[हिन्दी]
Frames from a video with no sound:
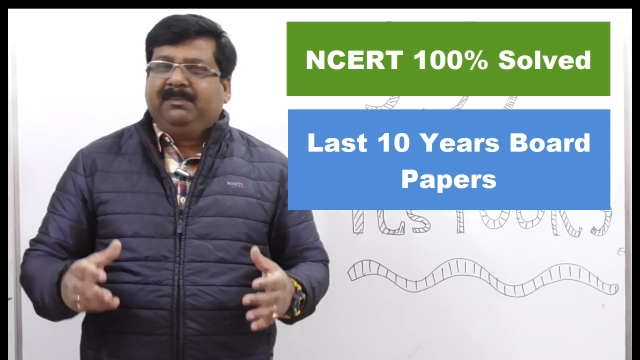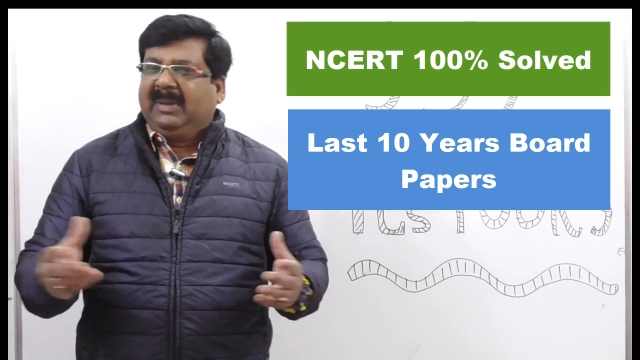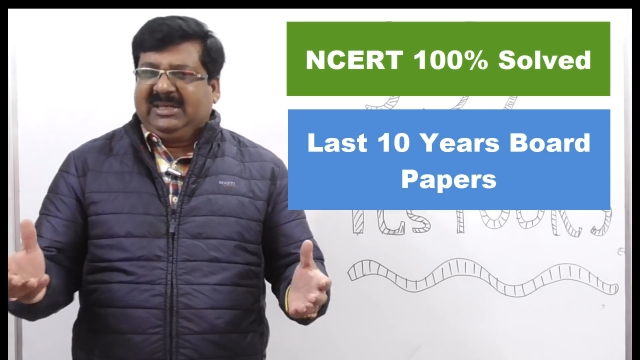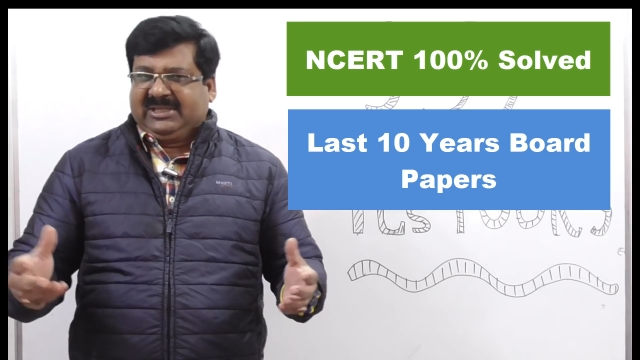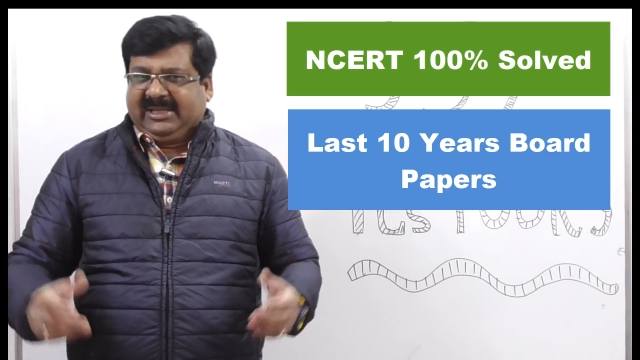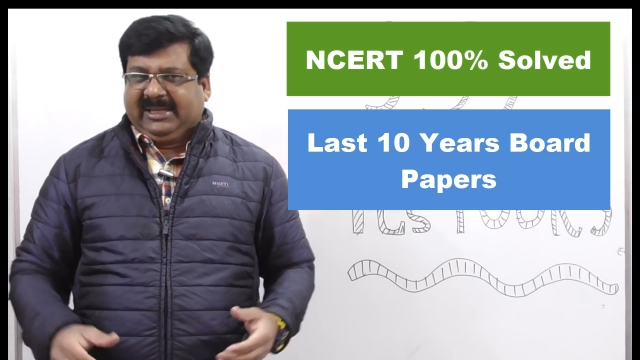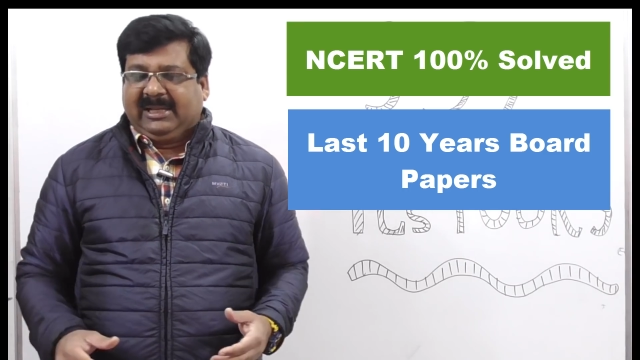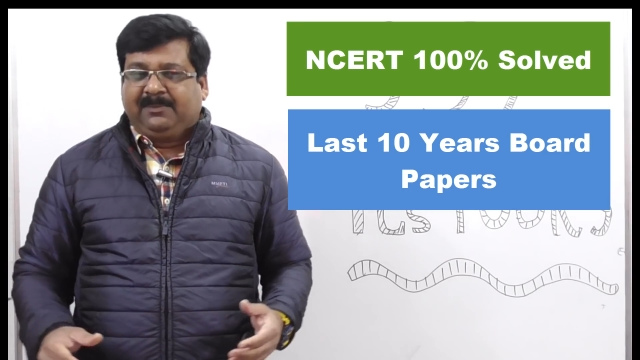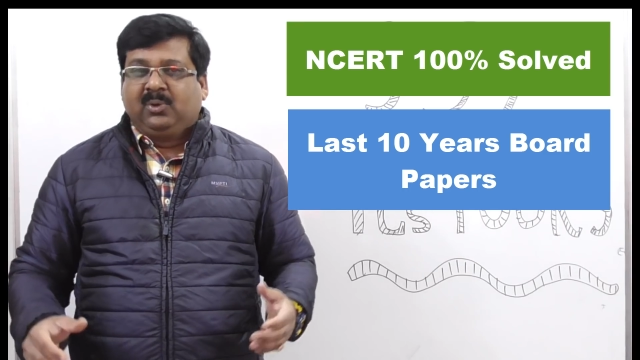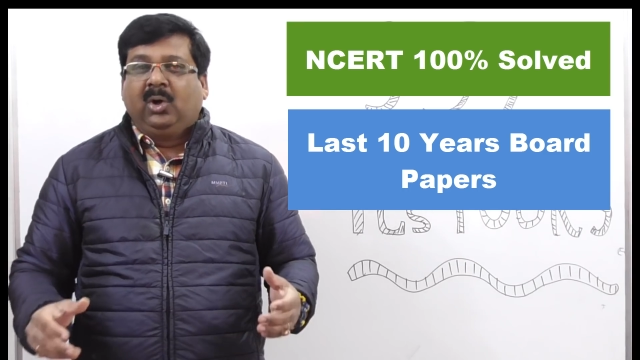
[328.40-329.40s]
मिल जाएंगे
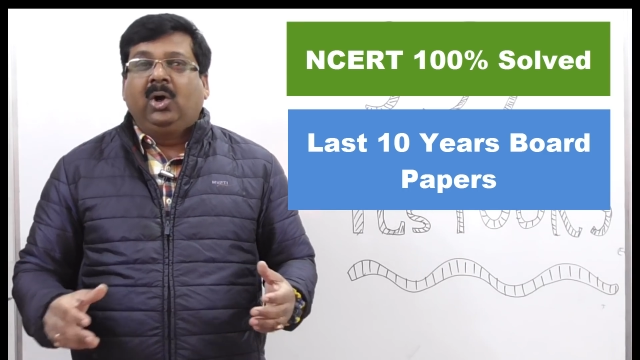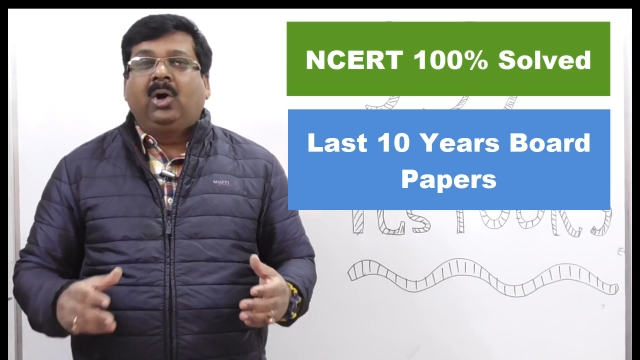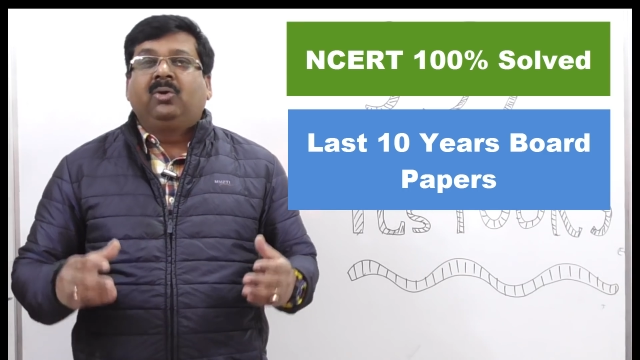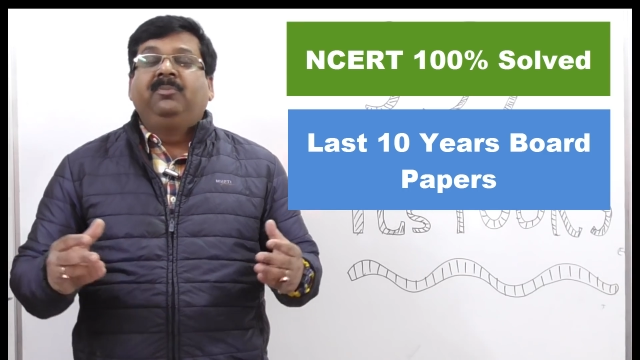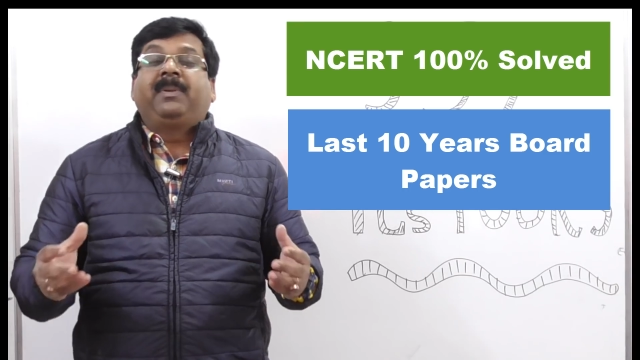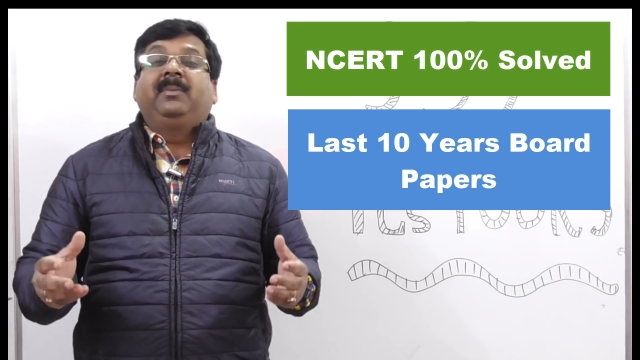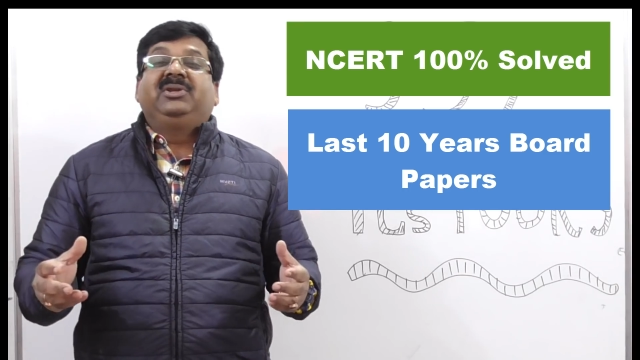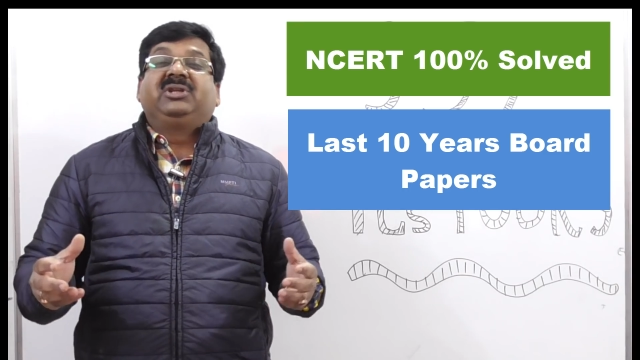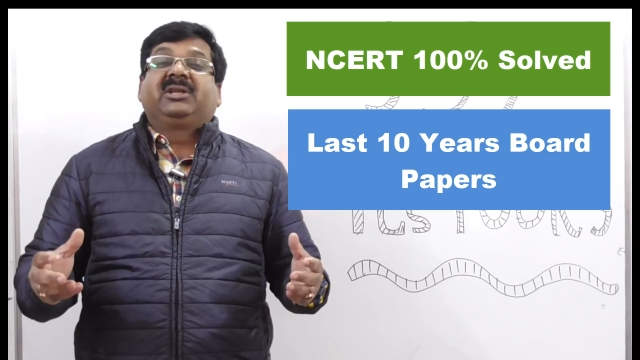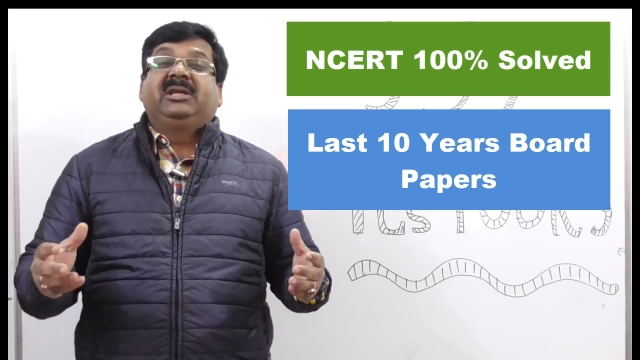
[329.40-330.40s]
आपको और उन
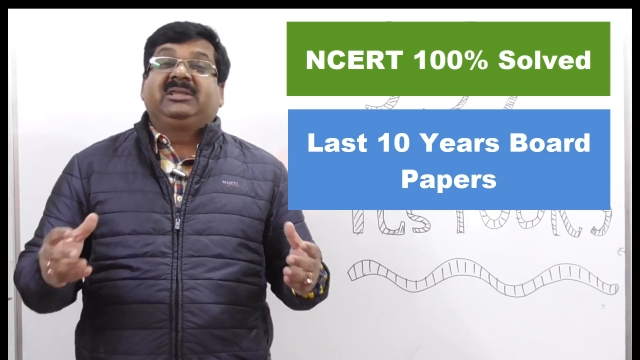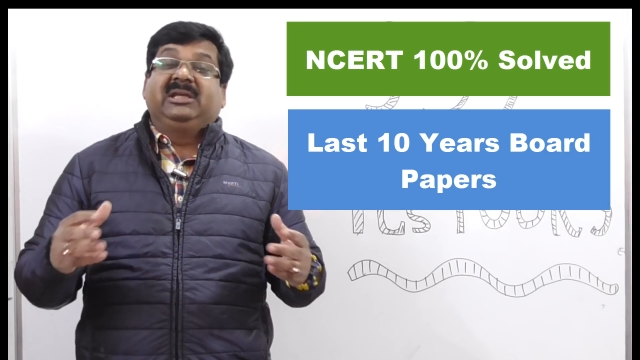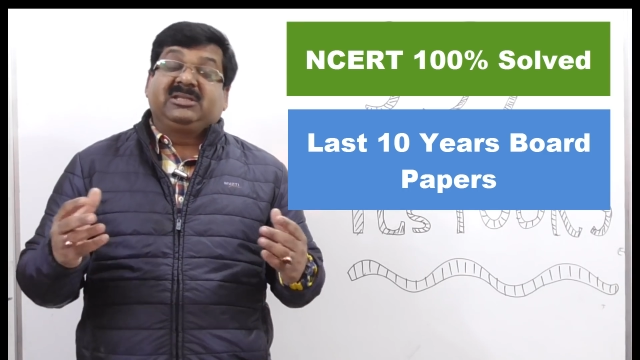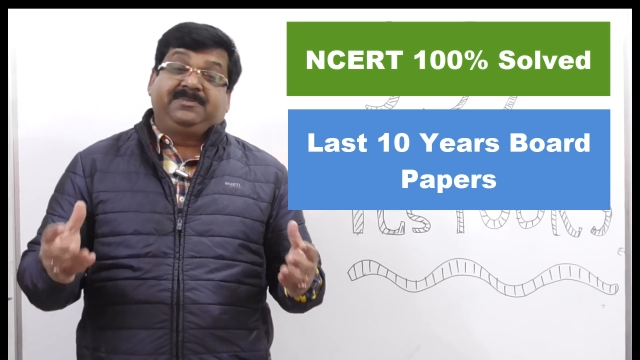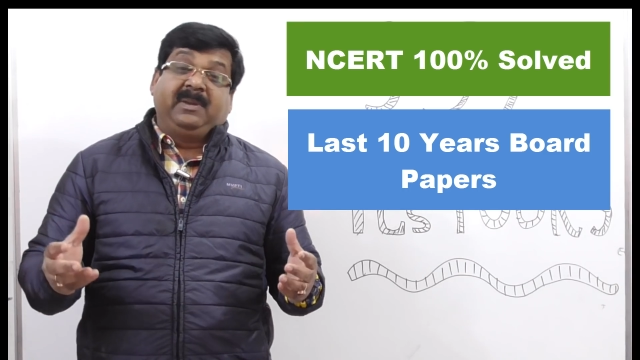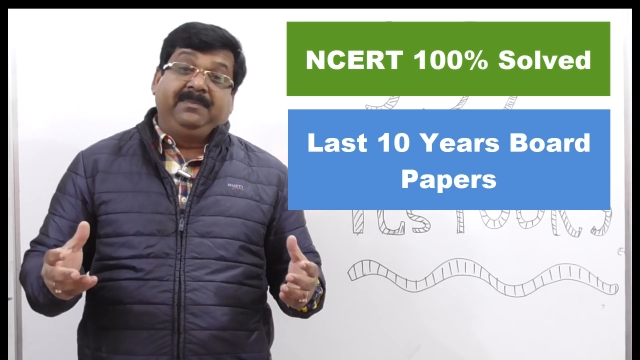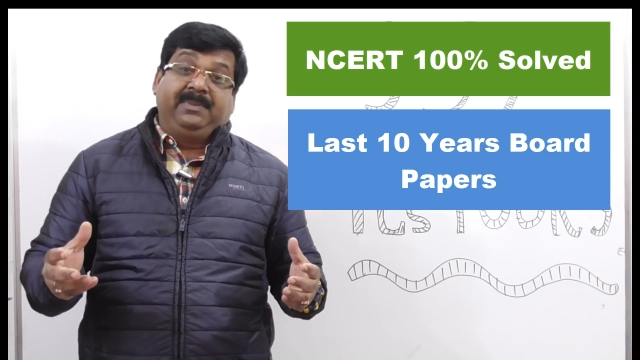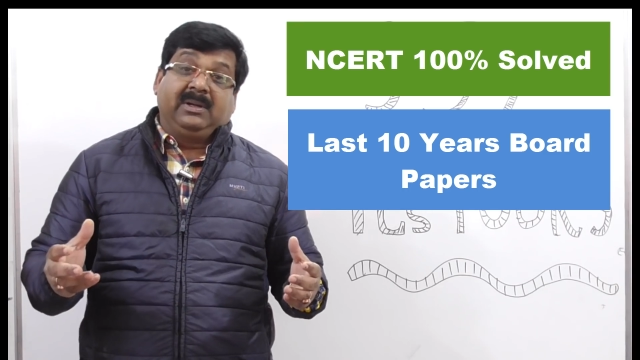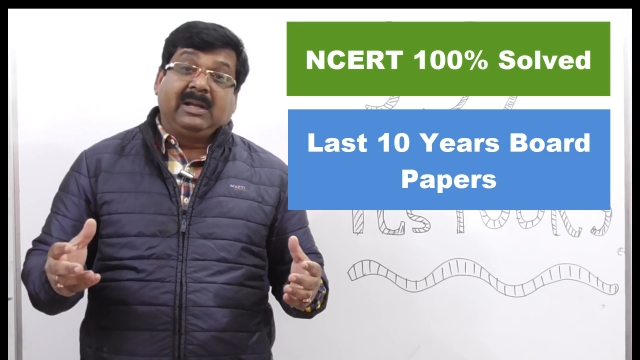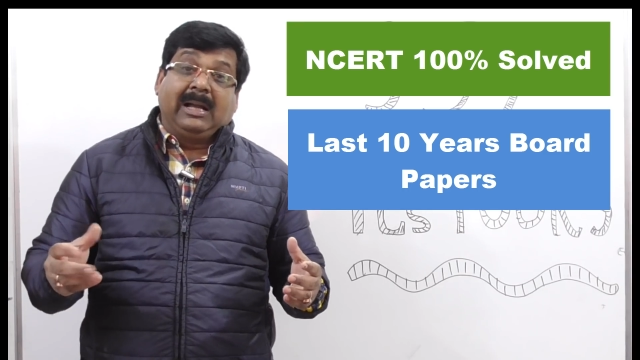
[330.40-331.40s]
पब्लिशर के 10
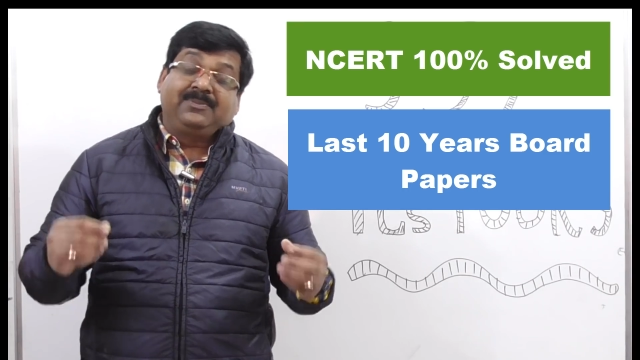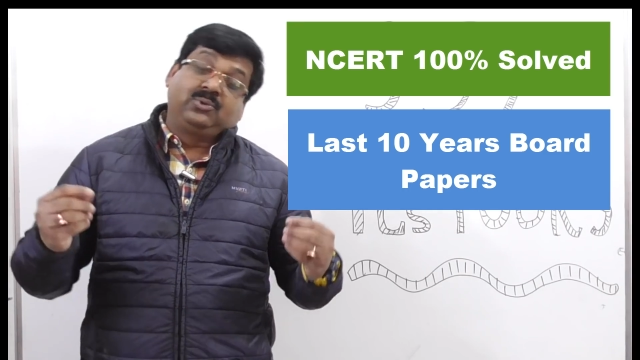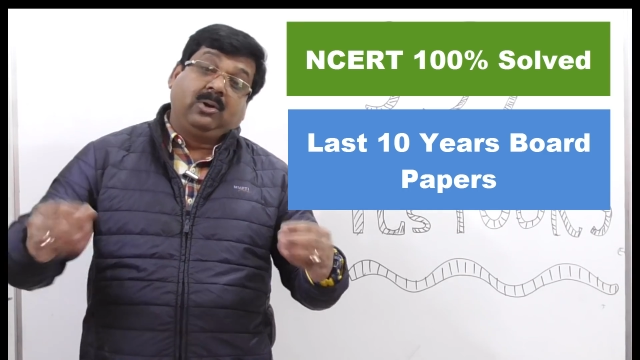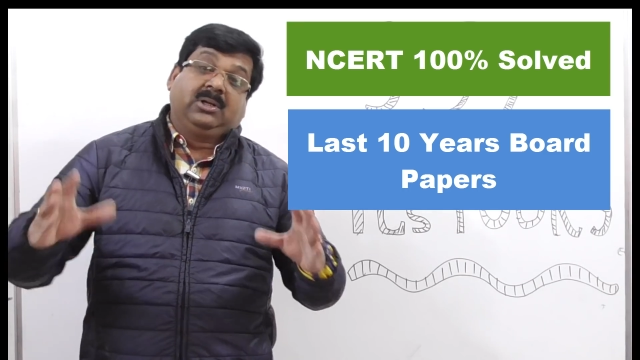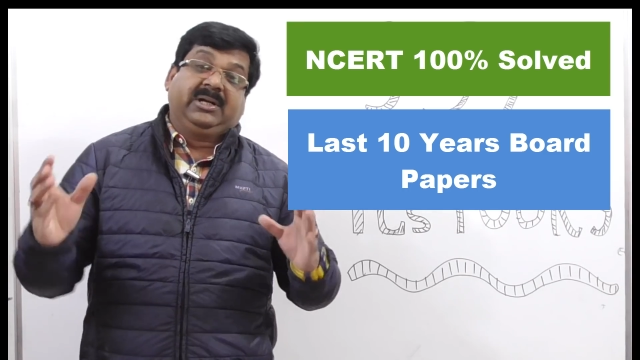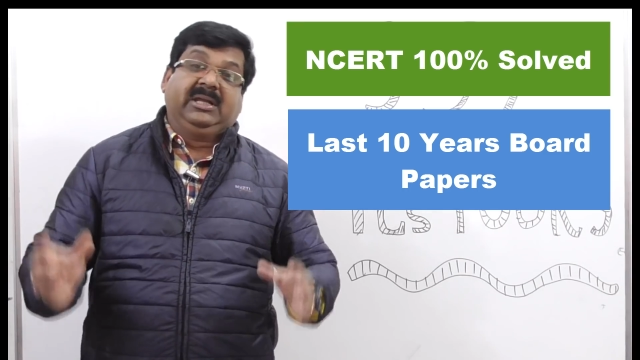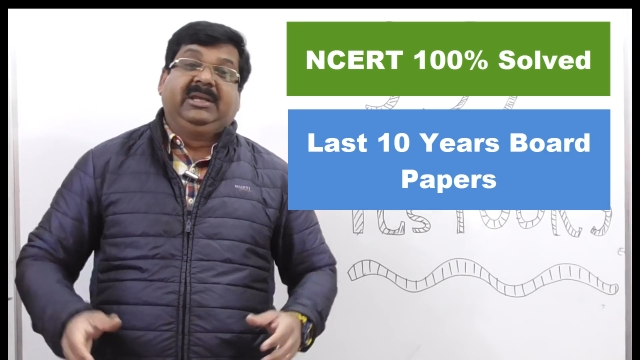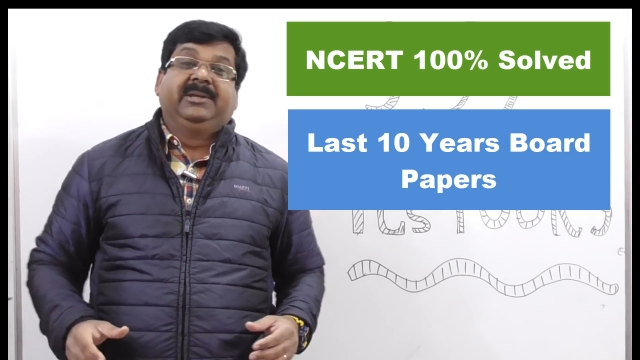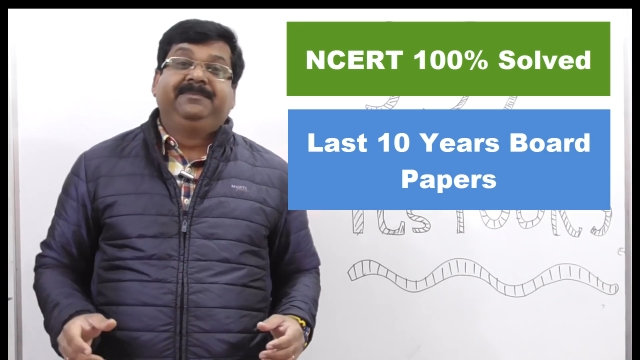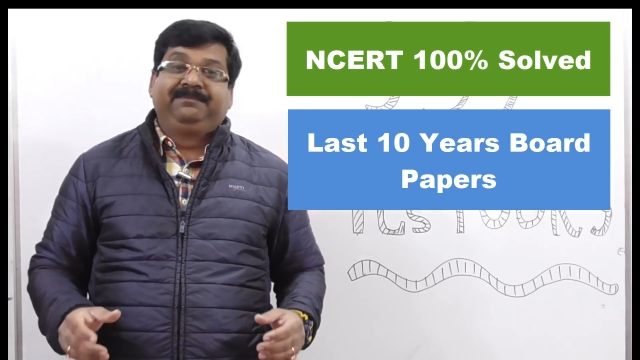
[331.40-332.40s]
पेपर आप सॉल्व कर
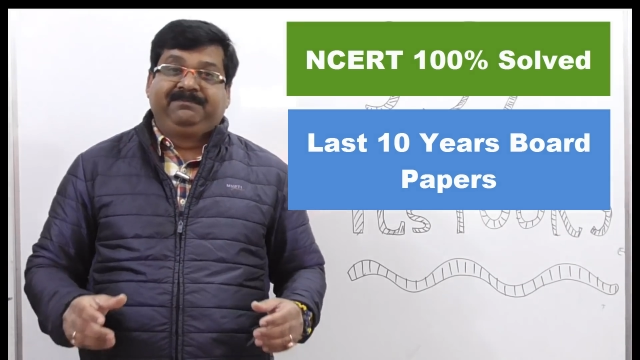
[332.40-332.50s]
डालिए